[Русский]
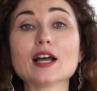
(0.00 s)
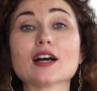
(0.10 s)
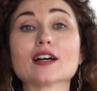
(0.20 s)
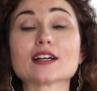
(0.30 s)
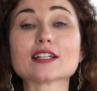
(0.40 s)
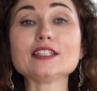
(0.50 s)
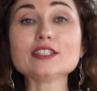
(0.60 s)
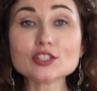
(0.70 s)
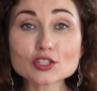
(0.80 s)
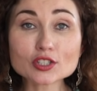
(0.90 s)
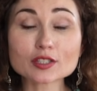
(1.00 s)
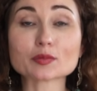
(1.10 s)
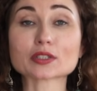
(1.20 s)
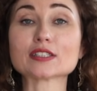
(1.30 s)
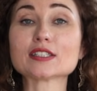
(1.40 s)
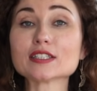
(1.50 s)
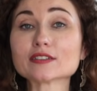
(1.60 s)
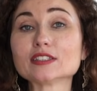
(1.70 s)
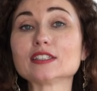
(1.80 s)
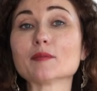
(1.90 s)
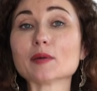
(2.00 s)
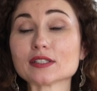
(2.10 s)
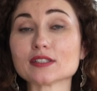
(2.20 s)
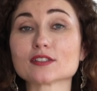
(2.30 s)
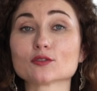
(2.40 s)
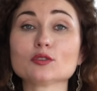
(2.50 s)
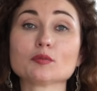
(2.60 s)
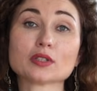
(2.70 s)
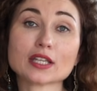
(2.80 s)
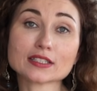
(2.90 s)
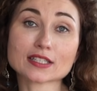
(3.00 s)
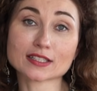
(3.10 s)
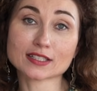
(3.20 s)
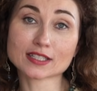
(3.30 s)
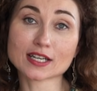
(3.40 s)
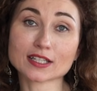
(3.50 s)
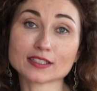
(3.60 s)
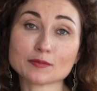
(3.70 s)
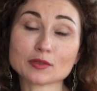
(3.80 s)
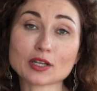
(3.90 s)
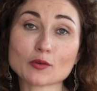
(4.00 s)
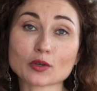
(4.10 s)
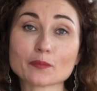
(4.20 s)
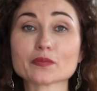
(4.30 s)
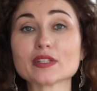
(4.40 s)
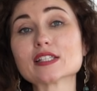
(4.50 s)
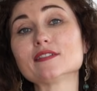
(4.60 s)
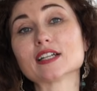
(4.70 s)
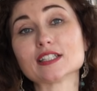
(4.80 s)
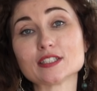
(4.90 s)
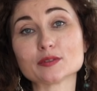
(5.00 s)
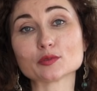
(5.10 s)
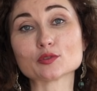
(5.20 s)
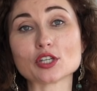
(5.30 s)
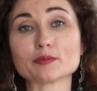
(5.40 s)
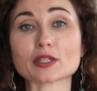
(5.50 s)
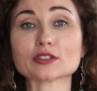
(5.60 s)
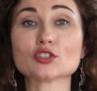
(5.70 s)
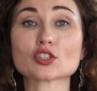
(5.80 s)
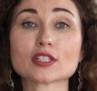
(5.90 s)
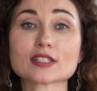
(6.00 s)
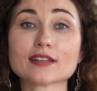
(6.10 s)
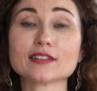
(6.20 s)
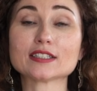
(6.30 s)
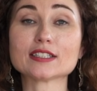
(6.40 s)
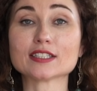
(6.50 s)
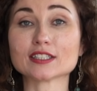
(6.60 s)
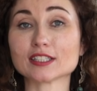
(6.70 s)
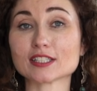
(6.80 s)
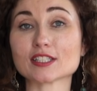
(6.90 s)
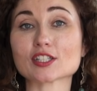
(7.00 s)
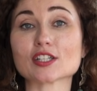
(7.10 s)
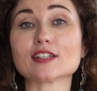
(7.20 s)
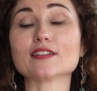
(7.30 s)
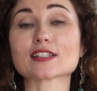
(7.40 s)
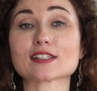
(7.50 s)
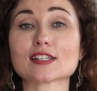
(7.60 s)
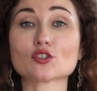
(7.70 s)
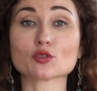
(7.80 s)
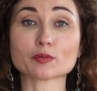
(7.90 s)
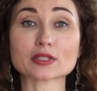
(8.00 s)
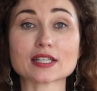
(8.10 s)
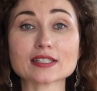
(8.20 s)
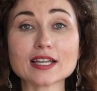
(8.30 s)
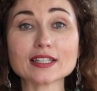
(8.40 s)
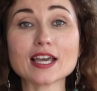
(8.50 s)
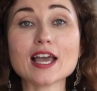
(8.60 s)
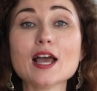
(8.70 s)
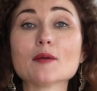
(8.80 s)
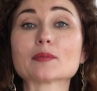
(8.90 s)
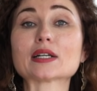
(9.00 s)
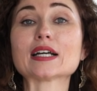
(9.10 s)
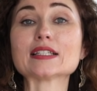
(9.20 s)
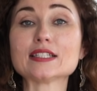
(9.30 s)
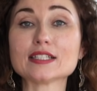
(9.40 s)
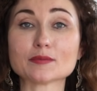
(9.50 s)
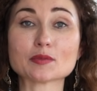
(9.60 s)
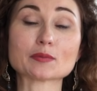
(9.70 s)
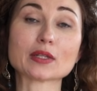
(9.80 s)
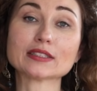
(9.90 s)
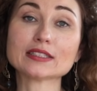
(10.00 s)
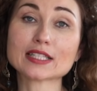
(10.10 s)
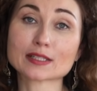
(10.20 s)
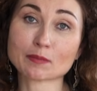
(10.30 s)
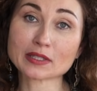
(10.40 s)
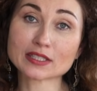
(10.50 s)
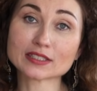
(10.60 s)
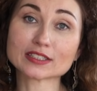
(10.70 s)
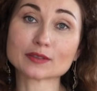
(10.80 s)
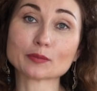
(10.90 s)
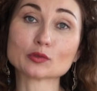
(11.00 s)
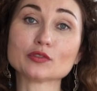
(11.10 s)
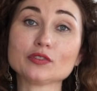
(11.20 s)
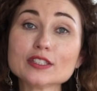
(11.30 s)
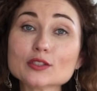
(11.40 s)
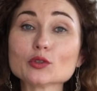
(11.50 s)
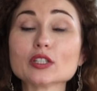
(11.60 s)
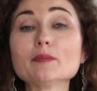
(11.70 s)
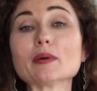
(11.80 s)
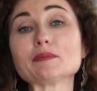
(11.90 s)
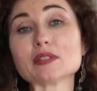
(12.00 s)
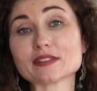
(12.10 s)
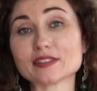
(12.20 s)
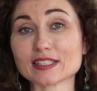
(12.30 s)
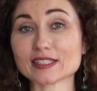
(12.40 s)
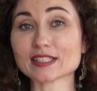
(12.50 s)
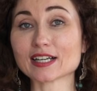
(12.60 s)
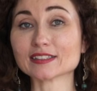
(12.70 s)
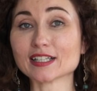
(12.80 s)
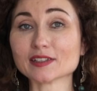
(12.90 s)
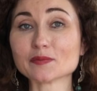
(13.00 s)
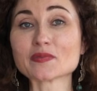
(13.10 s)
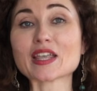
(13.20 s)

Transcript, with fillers: э, клинически протестированной на базе Института питания Российской Академии Наук. Если вы хотите получать практические советы и техники снижения веса за счет подсознания, проходите бесплатный тест по ссылке под видео и подписывайтесь на канал.